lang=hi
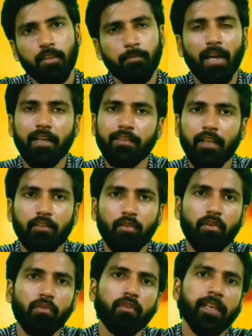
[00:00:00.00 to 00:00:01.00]
पाकिस्तान को
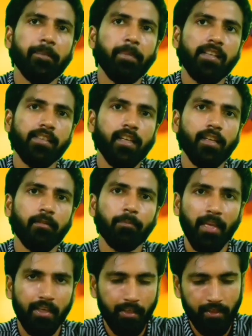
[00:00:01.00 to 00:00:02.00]
उनके पैसे
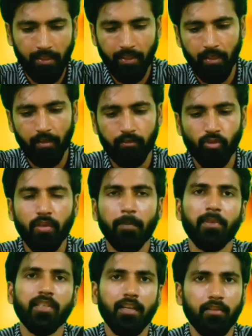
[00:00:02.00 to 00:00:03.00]
पे कर दिए गए जो कि
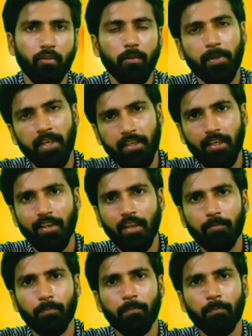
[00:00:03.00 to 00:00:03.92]
50 करोड़ पे किया गया